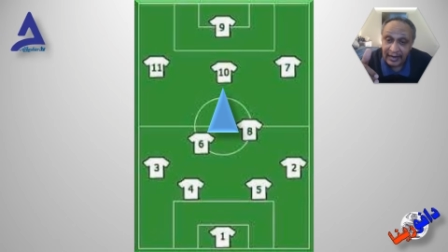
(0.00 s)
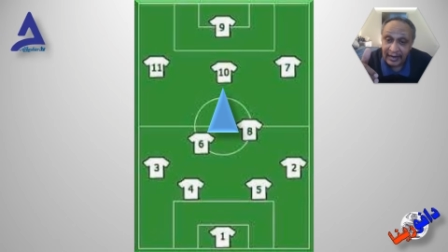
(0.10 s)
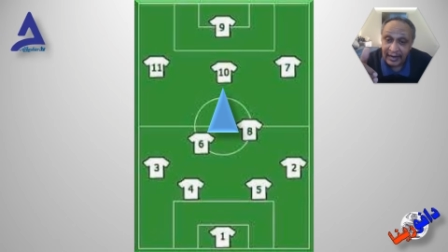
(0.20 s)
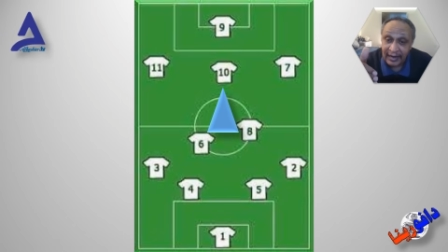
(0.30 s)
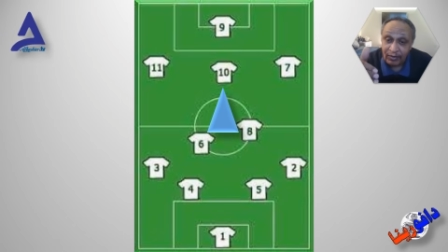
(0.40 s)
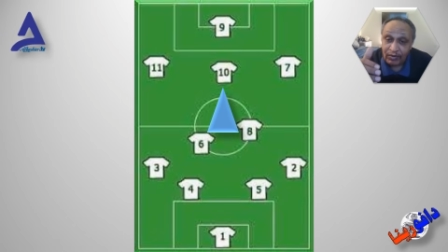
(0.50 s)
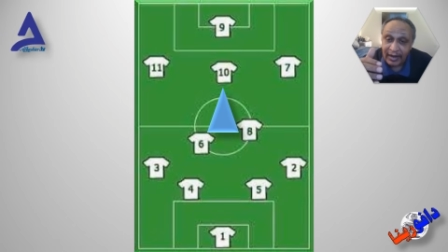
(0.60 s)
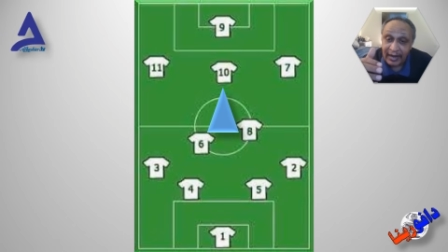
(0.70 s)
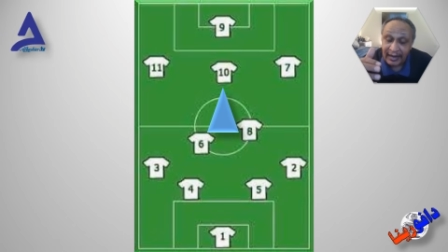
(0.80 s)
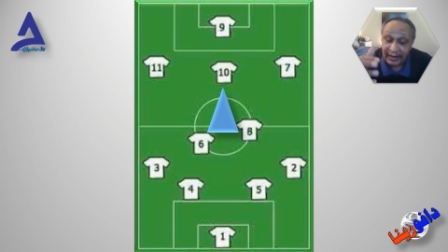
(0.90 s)
آه، أو
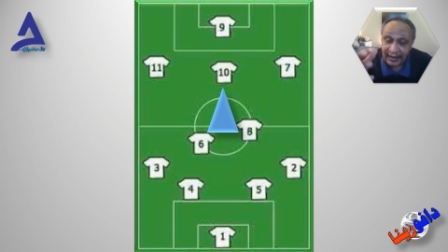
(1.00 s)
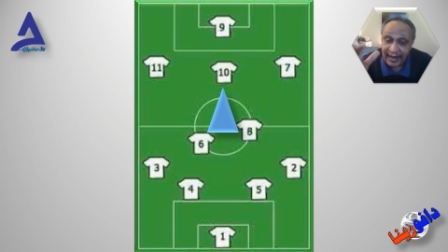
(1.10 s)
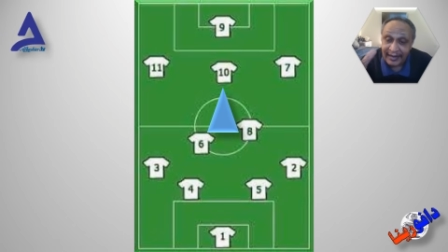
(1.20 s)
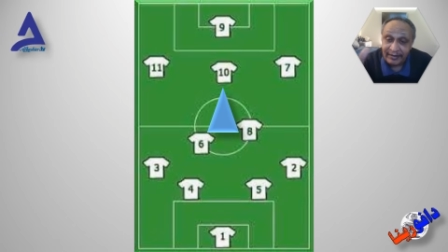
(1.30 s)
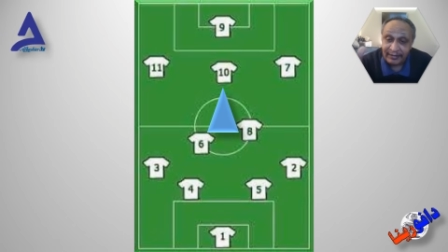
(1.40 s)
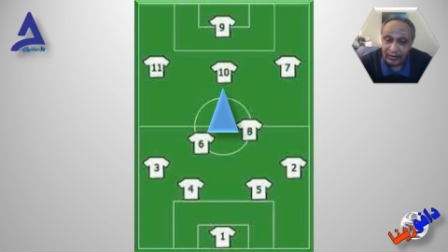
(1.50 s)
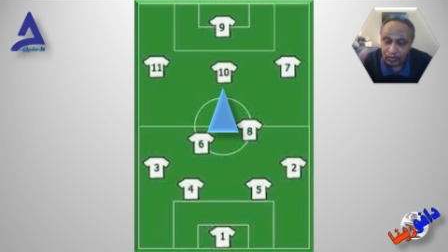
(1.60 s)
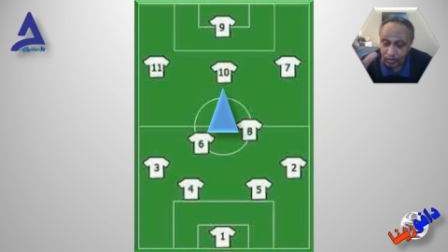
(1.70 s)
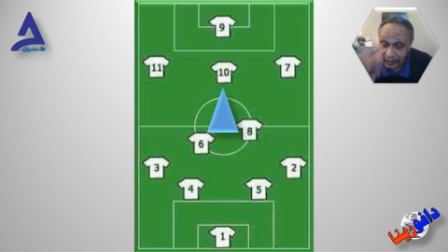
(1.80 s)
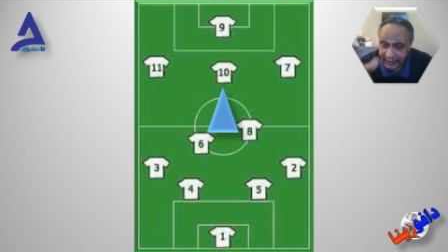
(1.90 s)
القائمة
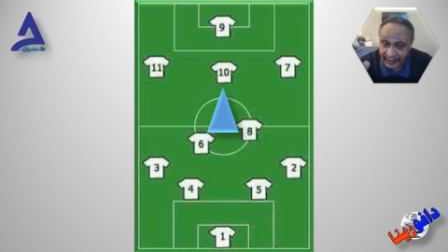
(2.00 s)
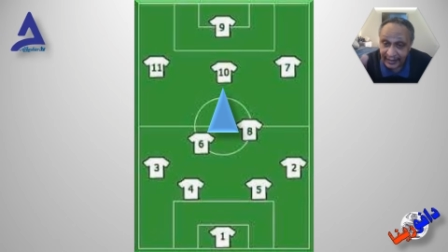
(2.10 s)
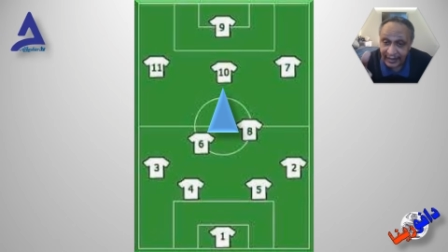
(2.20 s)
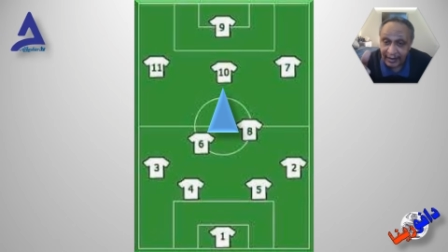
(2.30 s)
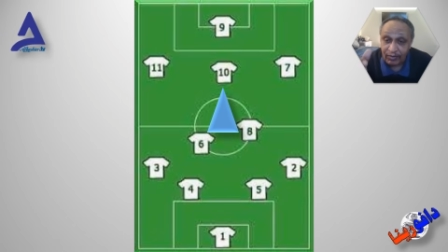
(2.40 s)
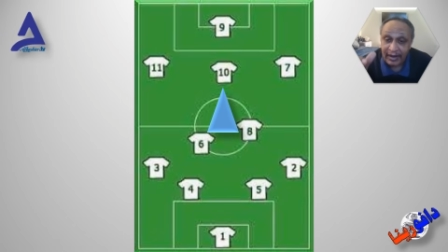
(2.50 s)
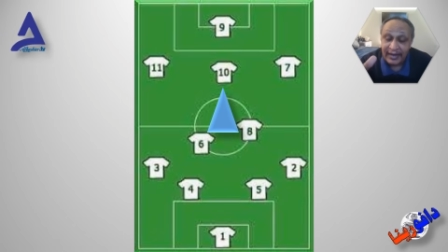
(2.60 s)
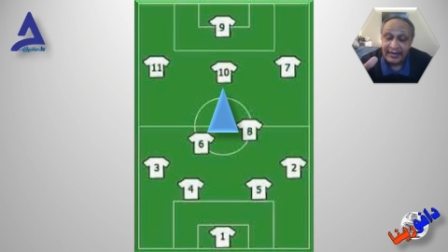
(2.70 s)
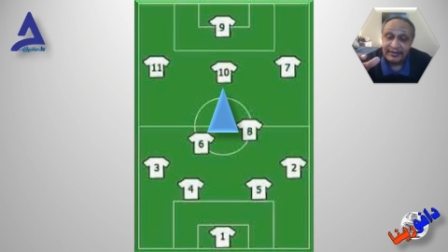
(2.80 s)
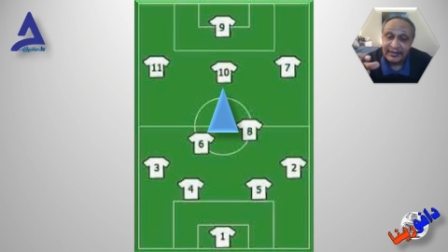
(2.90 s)
الكلية أو
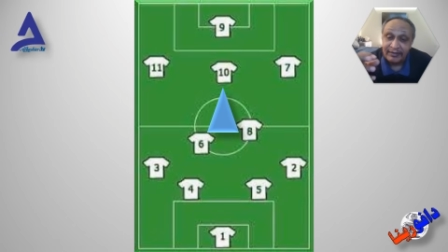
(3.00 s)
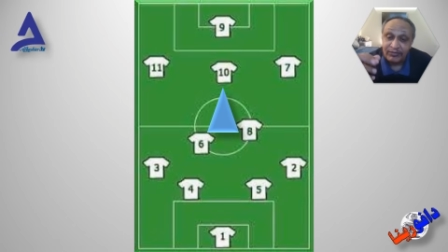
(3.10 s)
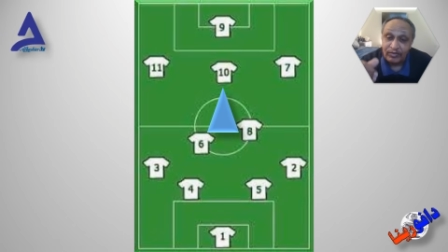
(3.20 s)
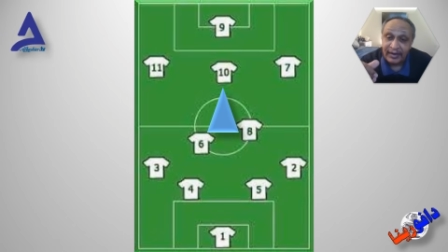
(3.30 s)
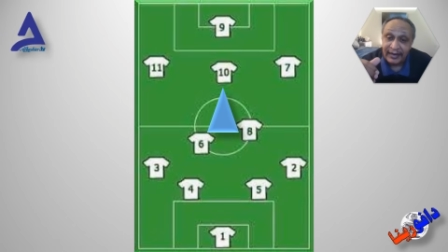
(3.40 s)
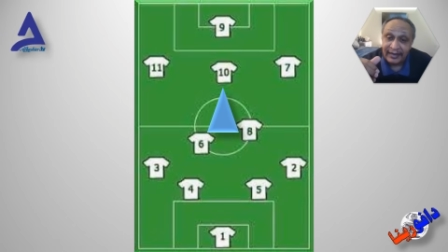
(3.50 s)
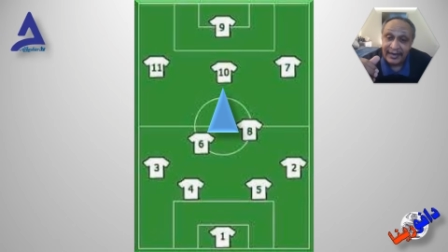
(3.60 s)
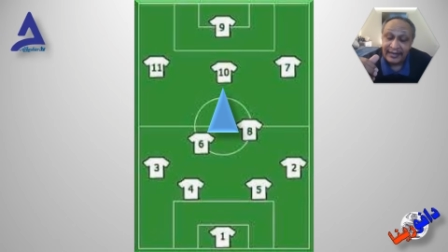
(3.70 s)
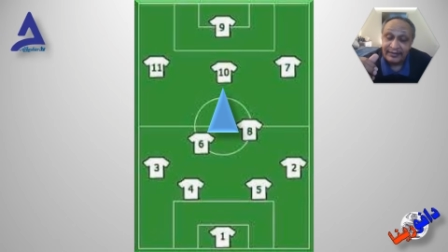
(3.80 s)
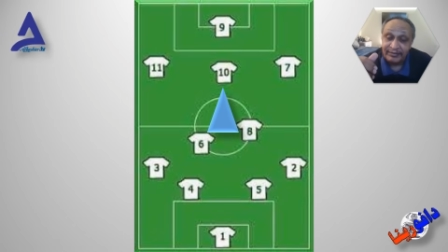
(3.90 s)
قائمة
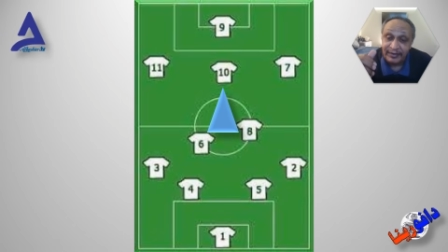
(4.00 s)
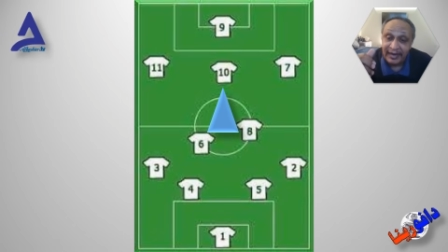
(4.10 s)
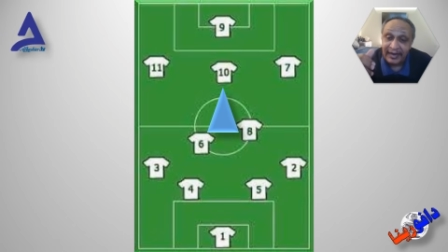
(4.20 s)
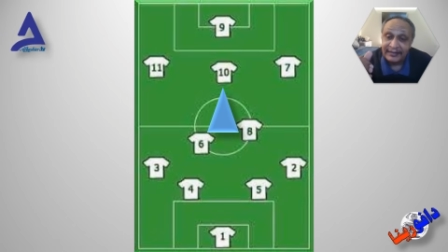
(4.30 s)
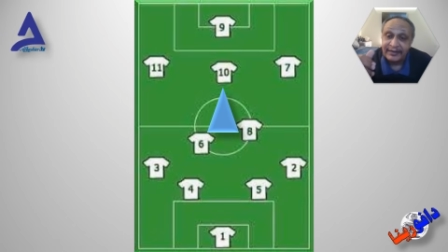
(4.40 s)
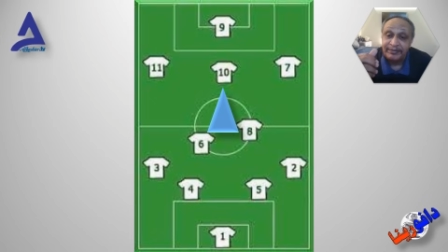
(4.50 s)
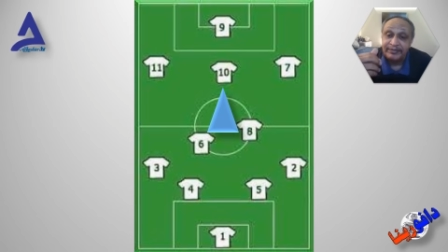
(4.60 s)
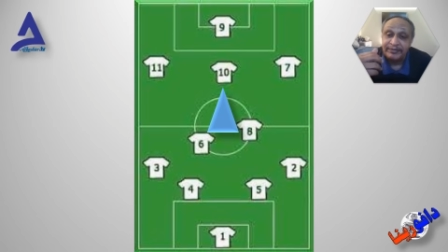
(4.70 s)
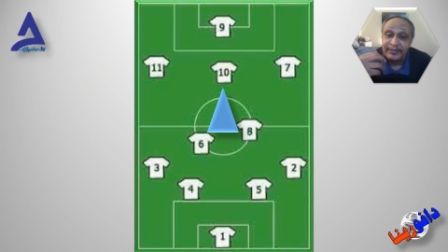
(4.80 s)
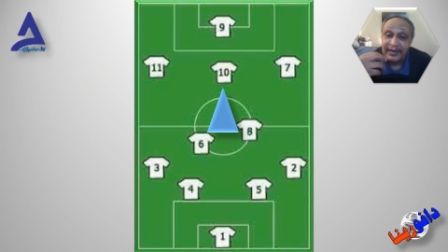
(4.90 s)
المباريات بحسب
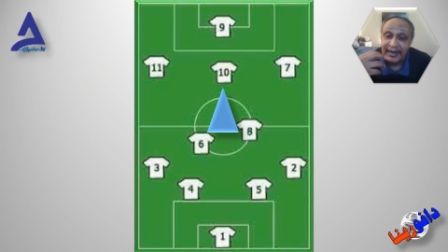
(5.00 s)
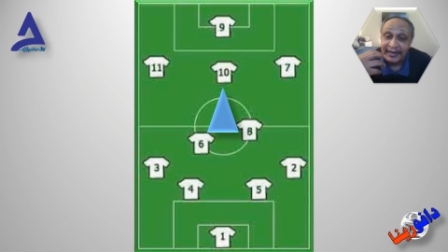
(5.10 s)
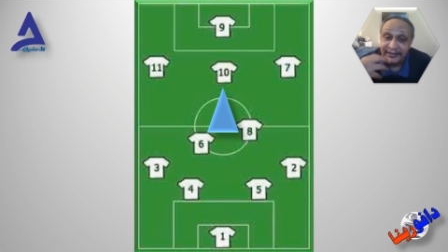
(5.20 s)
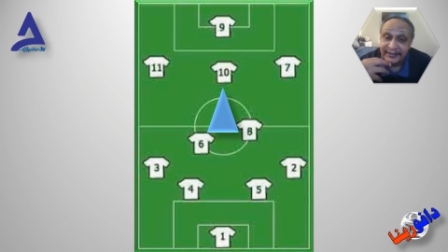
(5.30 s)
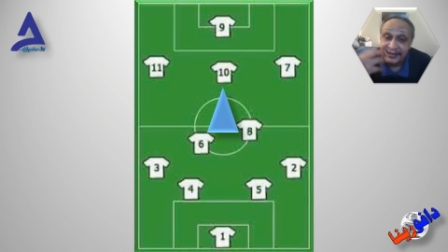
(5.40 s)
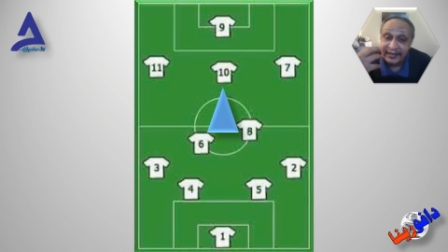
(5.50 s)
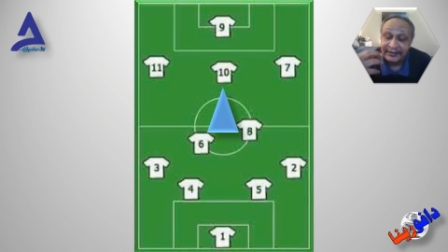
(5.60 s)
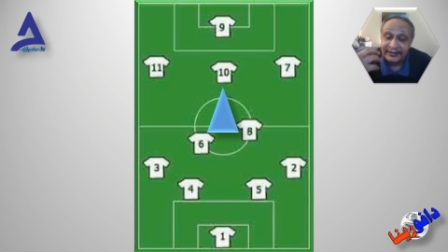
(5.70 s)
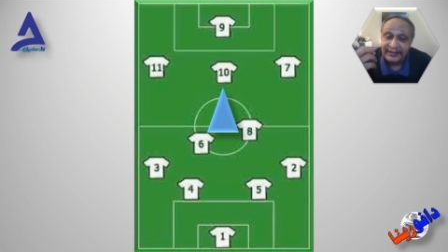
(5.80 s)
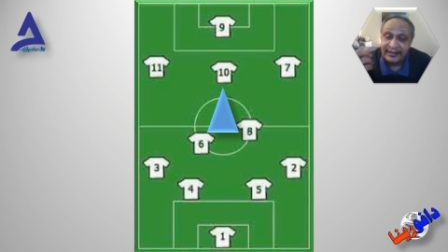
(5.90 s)

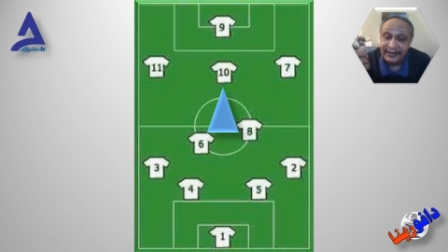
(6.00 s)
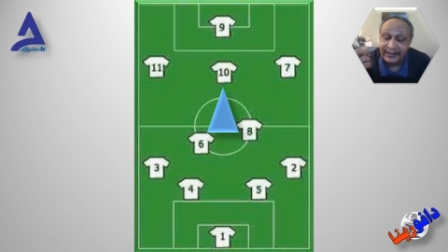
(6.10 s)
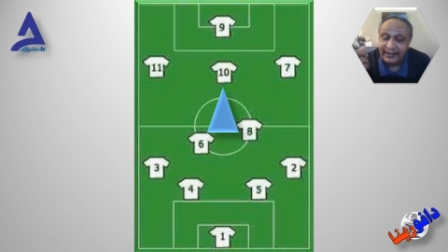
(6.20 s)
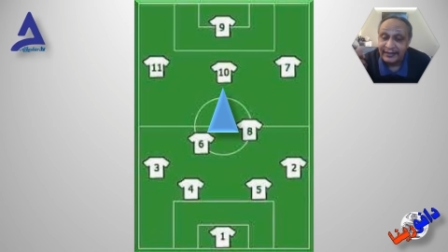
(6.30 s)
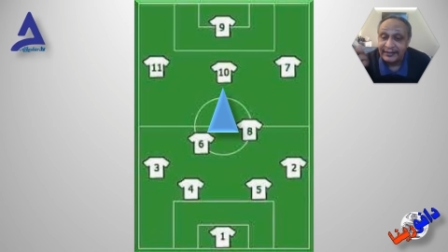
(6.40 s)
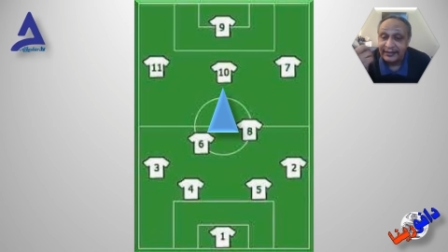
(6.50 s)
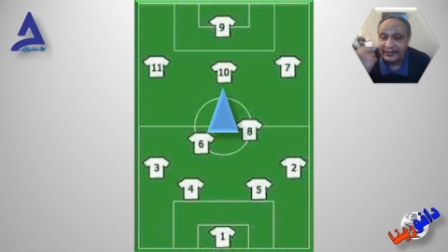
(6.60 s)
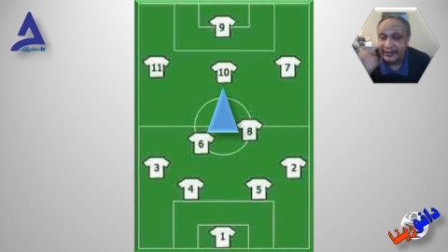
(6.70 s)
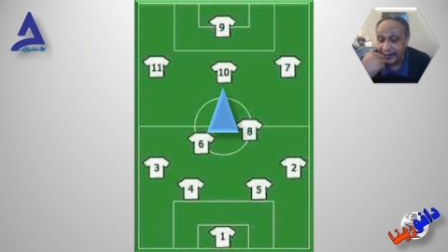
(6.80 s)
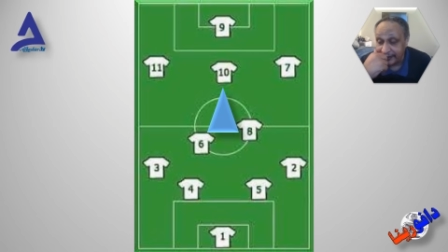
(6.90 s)
الاستراتيجيات التي
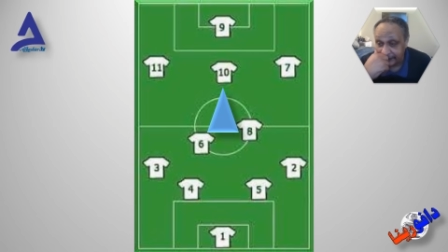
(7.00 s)
يضعها